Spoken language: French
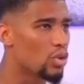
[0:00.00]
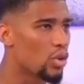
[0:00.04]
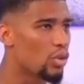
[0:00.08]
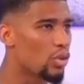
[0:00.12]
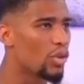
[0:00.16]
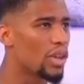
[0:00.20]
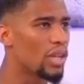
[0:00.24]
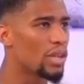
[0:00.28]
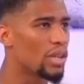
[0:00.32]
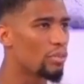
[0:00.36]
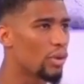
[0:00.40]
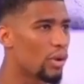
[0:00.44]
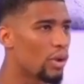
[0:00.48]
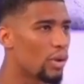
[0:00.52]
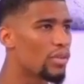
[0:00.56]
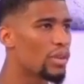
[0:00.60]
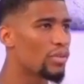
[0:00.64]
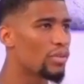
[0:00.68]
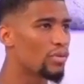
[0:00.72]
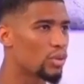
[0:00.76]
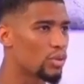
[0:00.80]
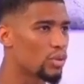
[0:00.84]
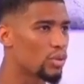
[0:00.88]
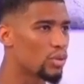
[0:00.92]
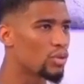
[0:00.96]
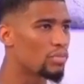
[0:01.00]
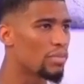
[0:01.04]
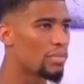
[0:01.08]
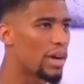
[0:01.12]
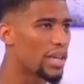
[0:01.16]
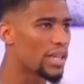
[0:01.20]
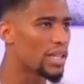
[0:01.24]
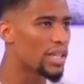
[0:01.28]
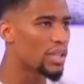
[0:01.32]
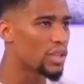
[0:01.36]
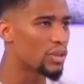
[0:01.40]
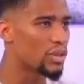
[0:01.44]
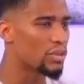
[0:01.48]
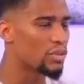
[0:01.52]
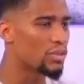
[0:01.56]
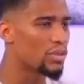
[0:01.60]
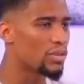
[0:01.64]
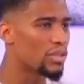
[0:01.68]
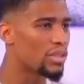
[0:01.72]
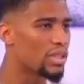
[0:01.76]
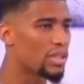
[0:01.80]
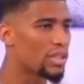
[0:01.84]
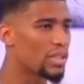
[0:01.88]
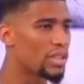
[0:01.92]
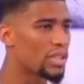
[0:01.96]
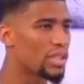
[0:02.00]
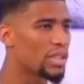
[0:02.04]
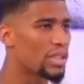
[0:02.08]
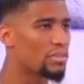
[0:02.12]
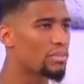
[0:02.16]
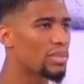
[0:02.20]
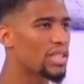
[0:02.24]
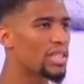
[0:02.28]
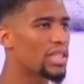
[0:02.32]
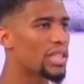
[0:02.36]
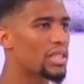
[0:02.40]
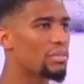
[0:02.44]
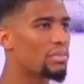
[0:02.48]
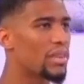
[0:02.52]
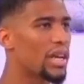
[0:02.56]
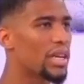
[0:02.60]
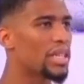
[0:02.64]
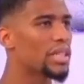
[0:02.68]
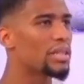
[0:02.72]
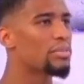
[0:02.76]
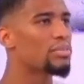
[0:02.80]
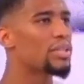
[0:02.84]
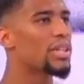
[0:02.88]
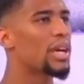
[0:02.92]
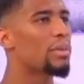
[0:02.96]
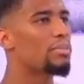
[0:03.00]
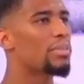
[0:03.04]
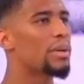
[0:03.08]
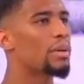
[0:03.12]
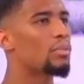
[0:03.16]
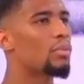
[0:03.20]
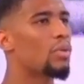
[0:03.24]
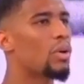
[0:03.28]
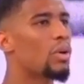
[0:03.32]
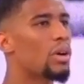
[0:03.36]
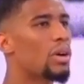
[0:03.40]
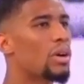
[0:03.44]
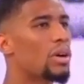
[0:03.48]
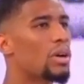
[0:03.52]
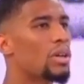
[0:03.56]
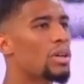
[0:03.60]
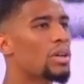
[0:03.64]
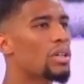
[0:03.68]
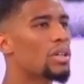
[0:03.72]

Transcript: Je lui envoie les preuves, les photos du mariage et tout. Il me dit c'est une blague. Il me dit appelle-moi.